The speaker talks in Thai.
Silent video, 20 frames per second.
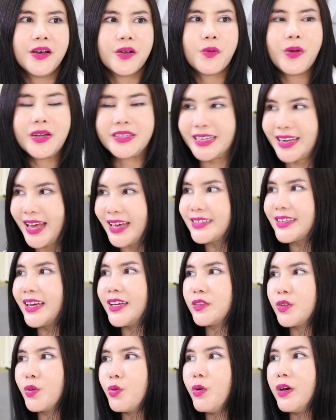กว่าจะรักษา
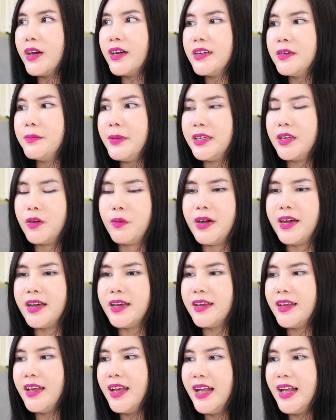ตัวคือเหมือนถึงว่า